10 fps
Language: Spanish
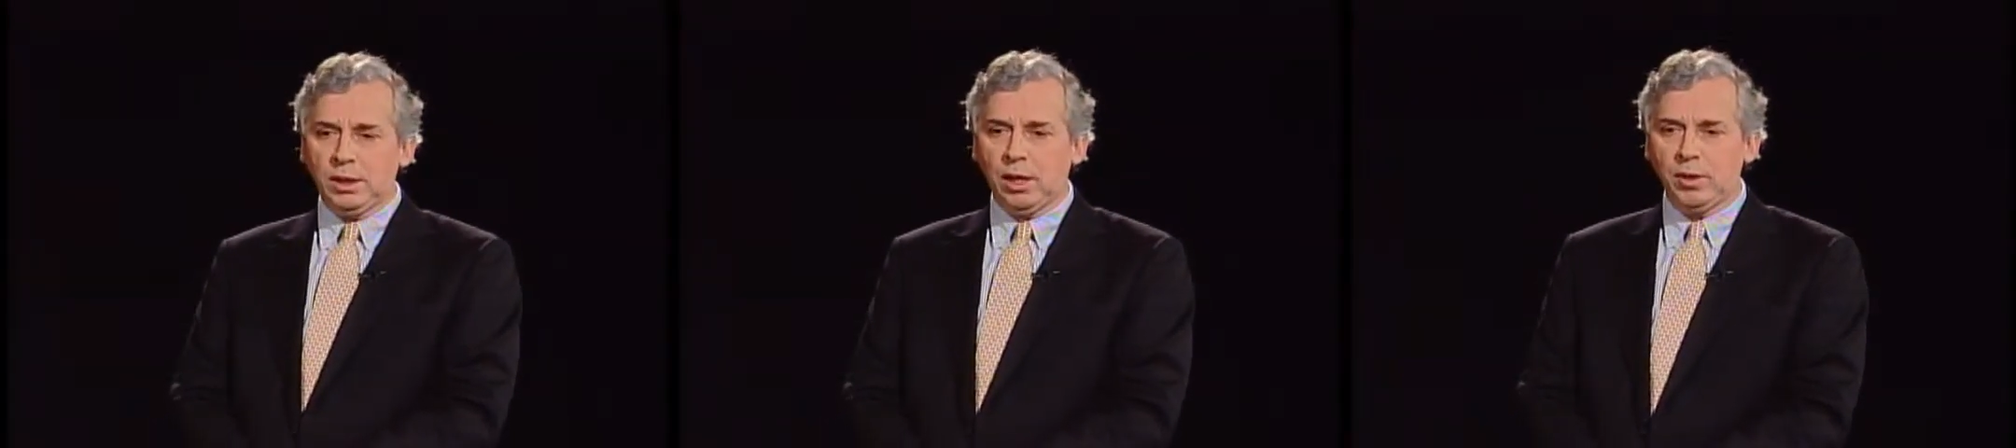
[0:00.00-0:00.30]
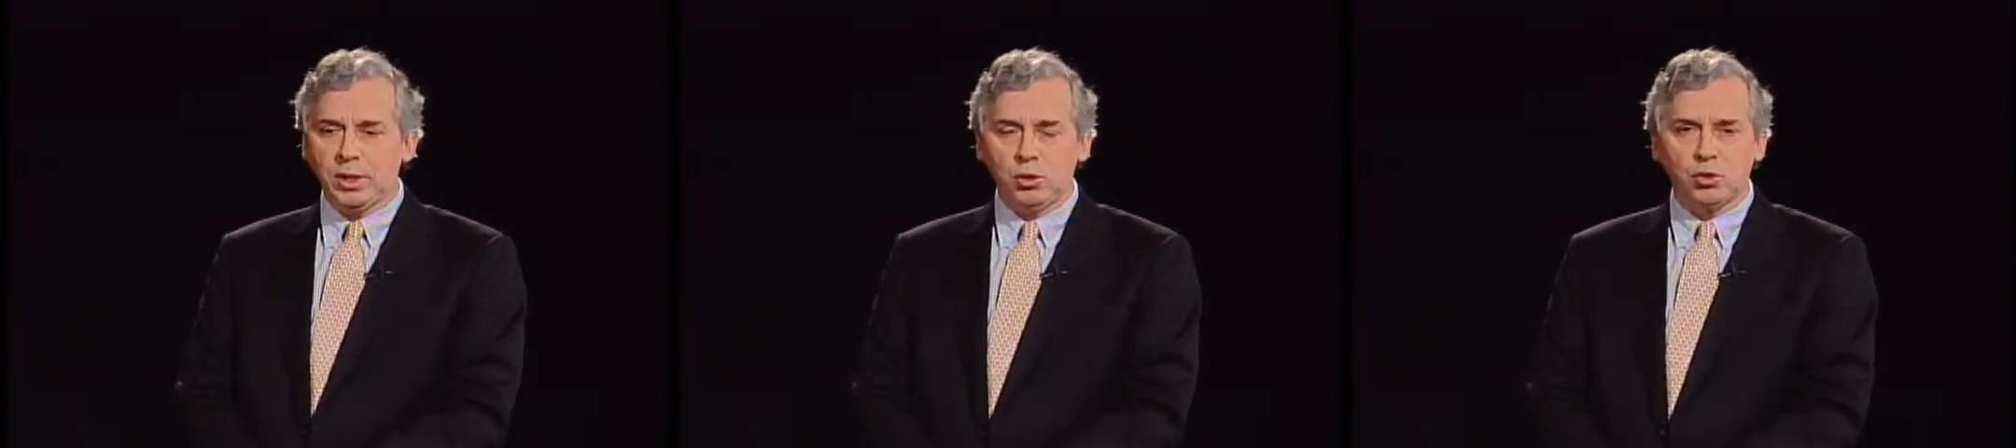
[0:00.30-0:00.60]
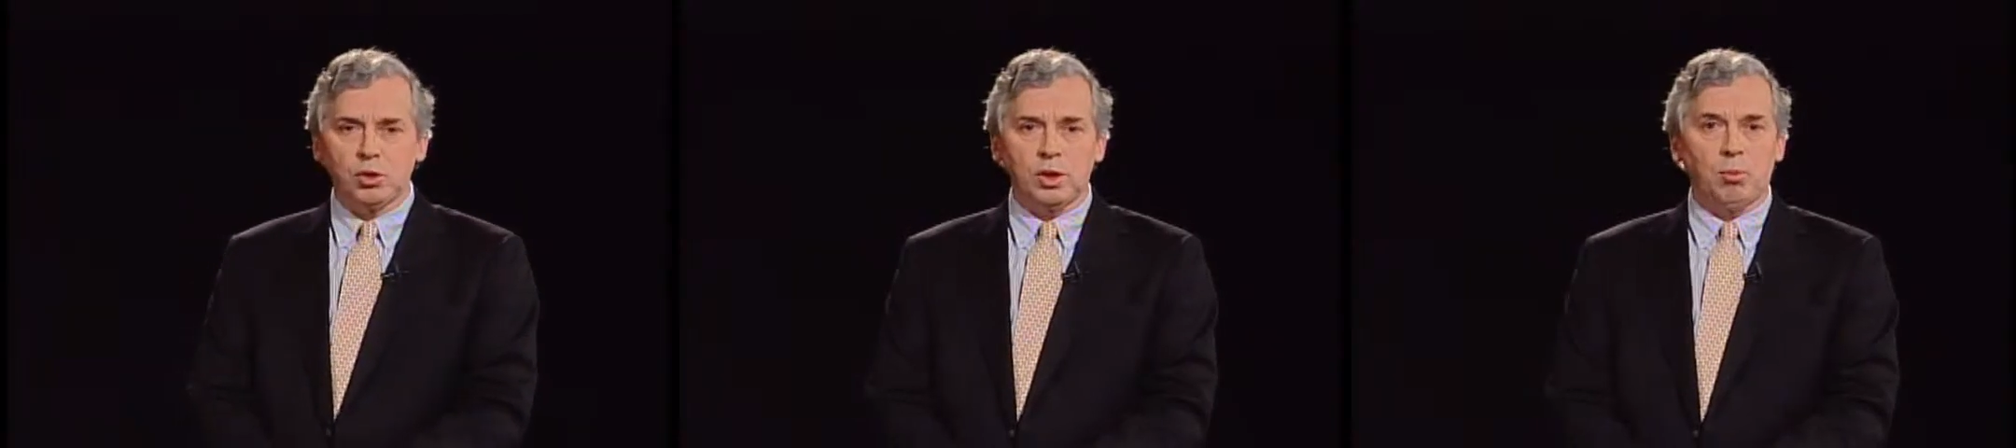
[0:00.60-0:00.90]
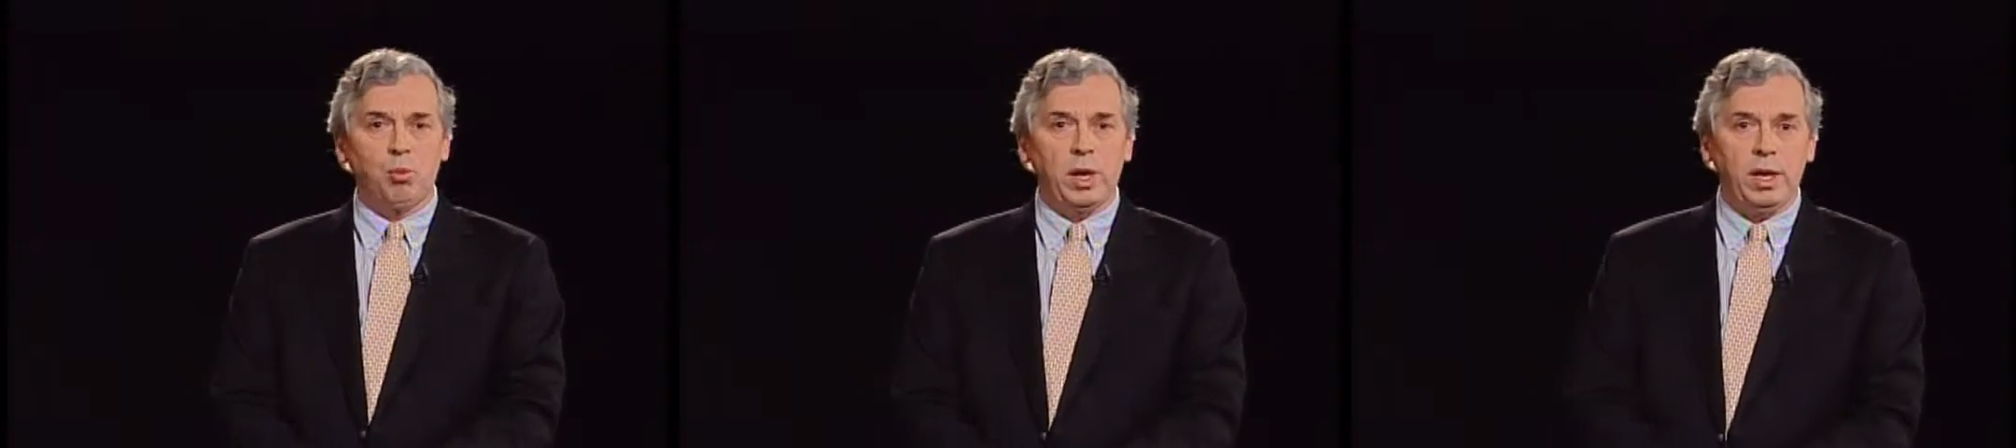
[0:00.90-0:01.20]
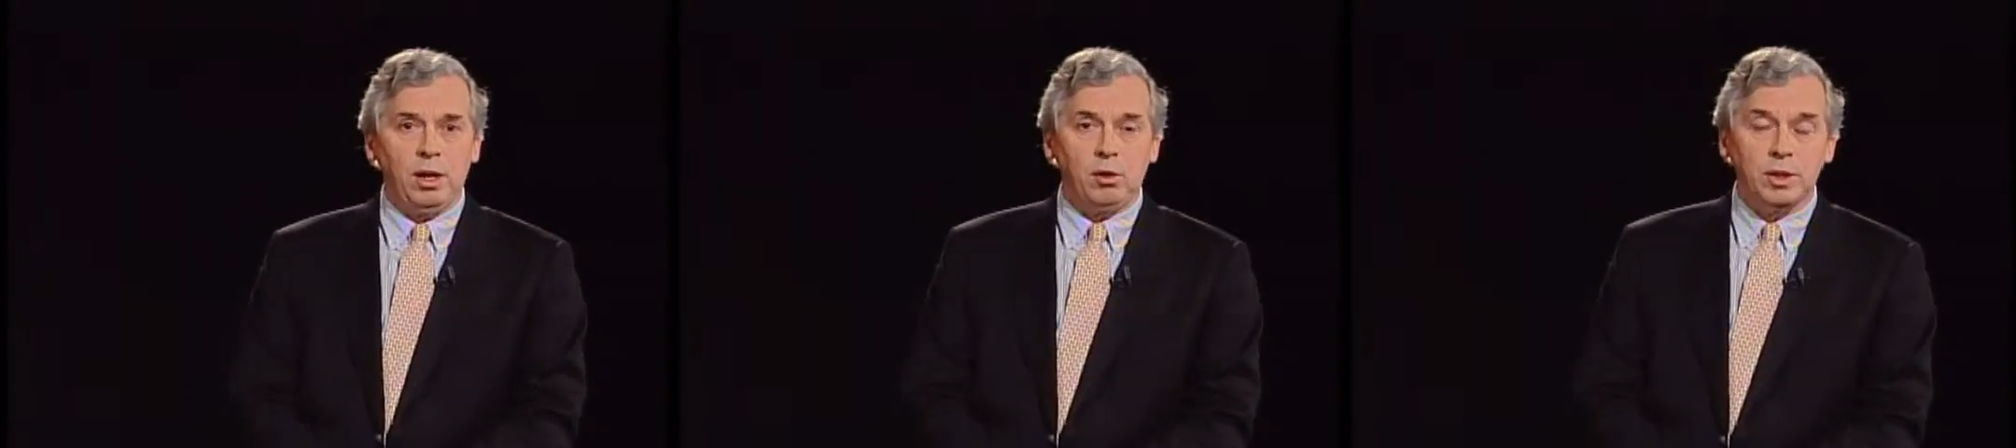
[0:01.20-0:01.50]
que a veces no son tan
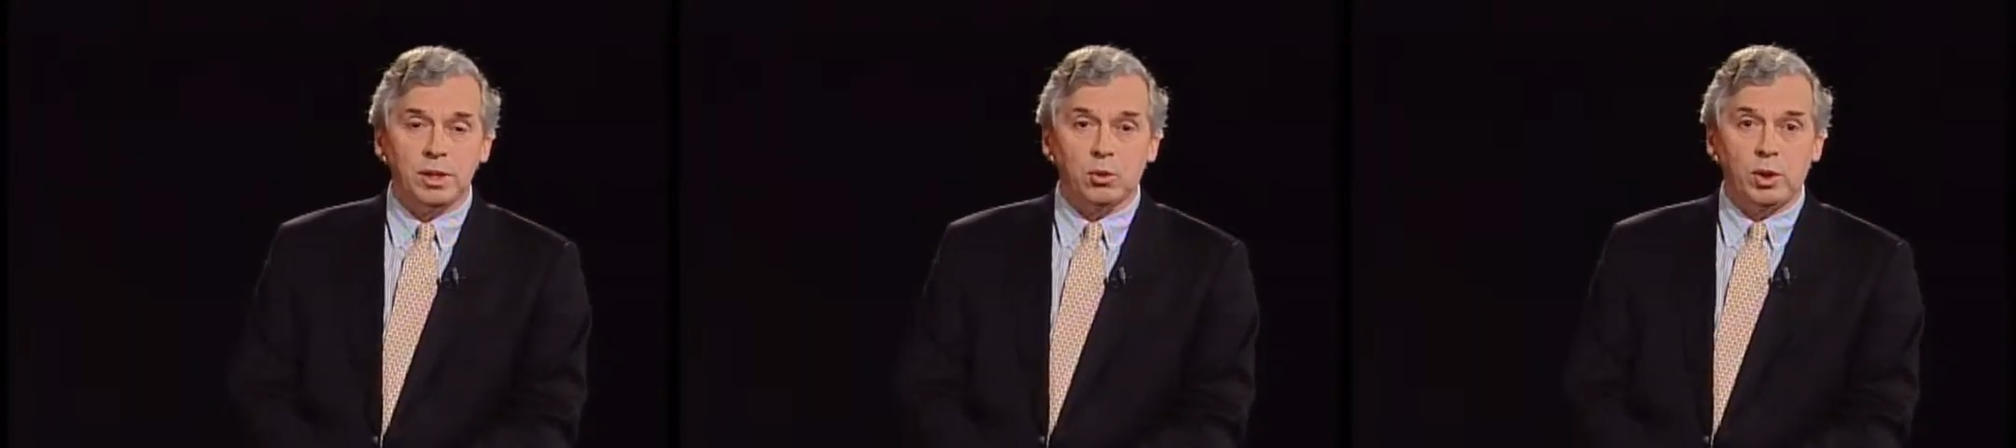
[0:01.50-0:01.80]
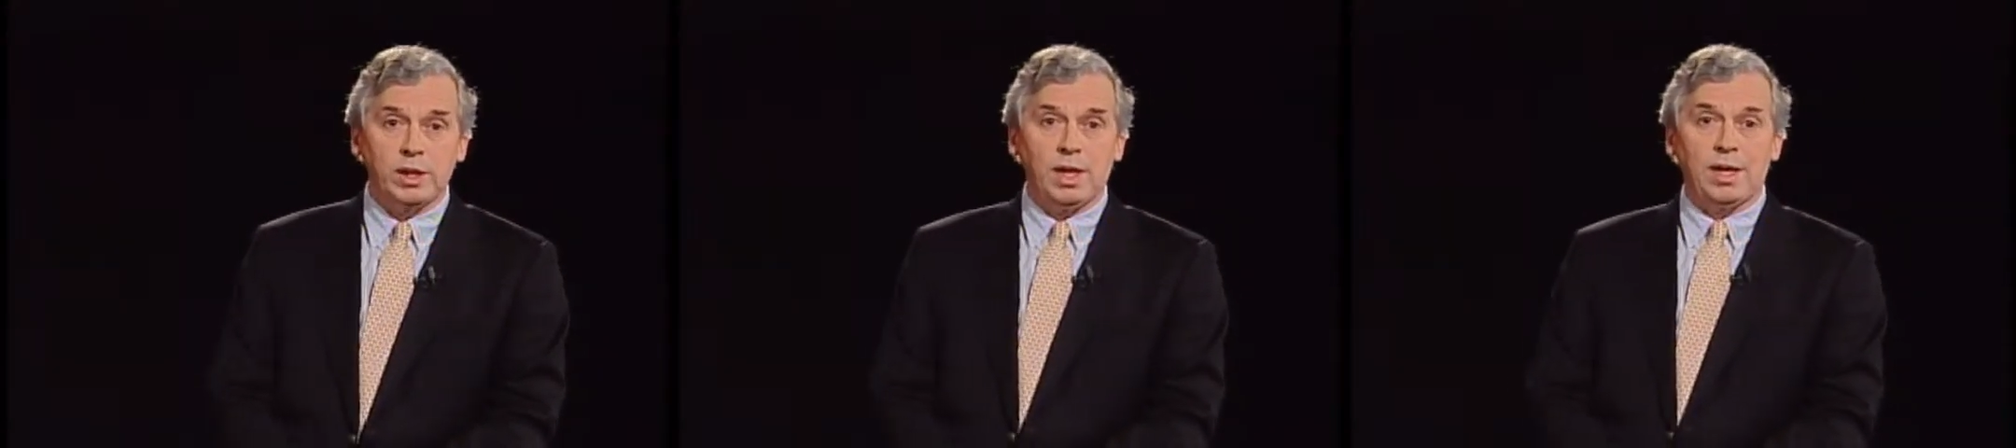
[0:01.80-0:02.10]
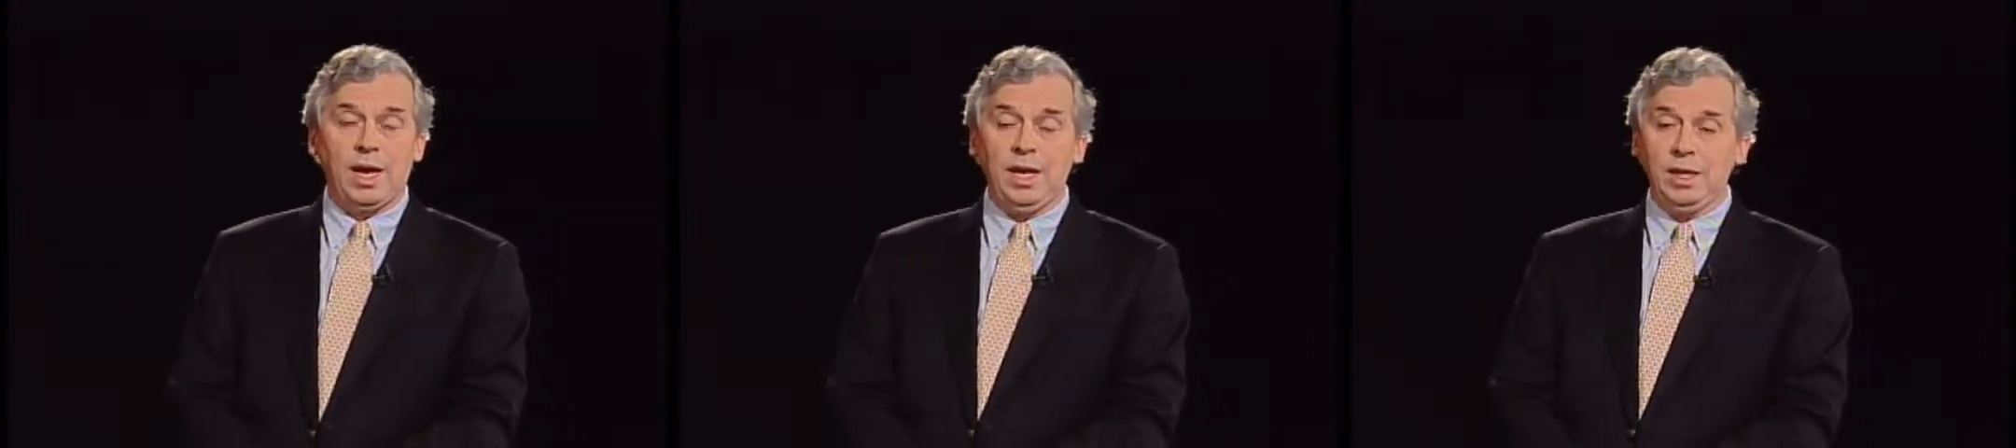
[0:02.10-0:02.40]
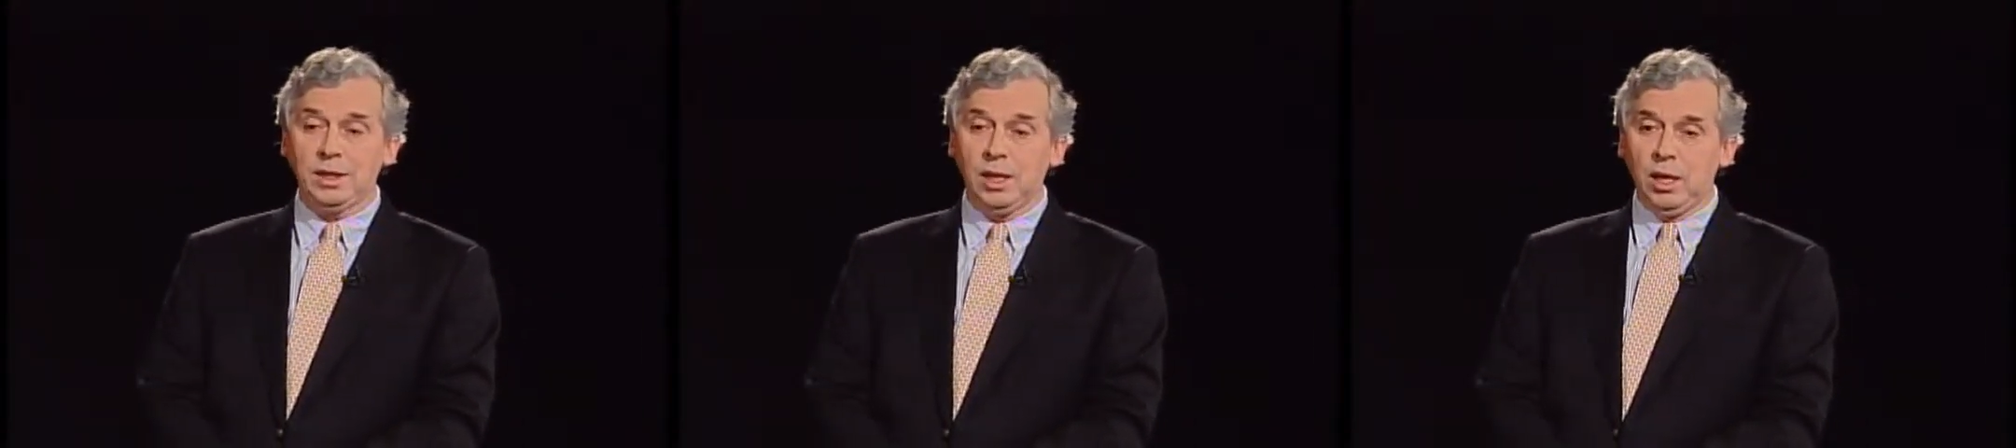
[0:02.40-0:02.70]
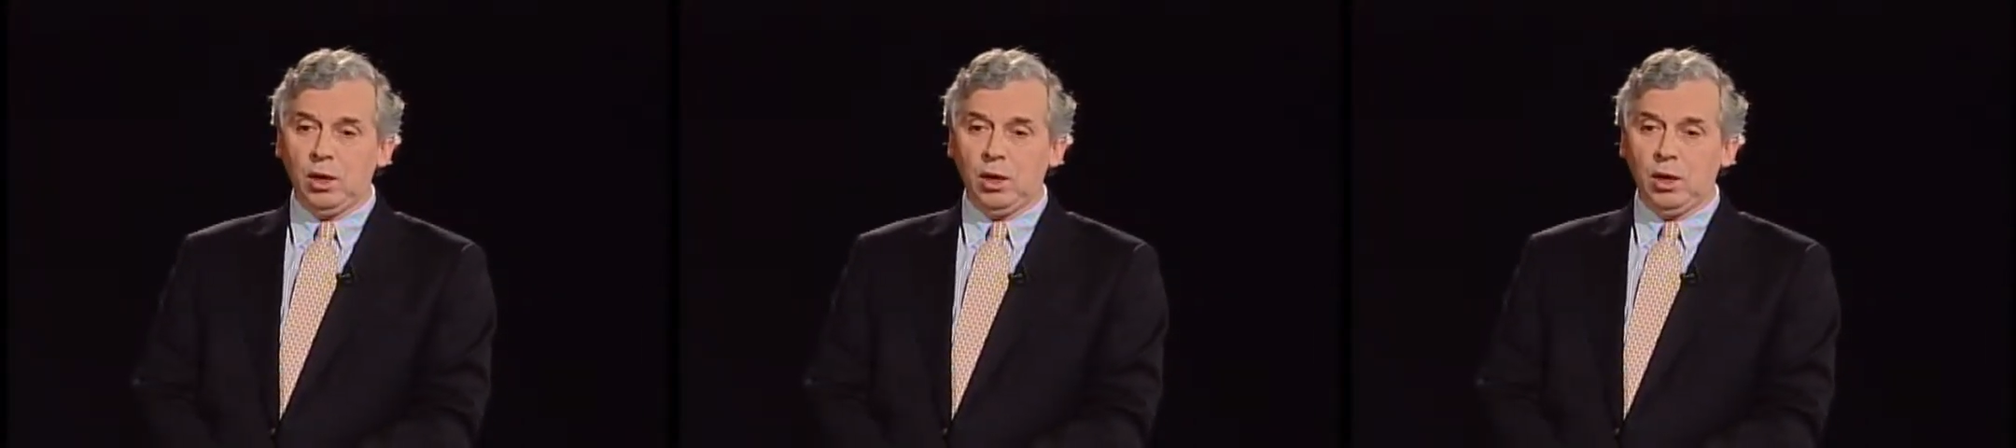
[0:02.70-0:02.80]
buenas o a veces cuesta darlas,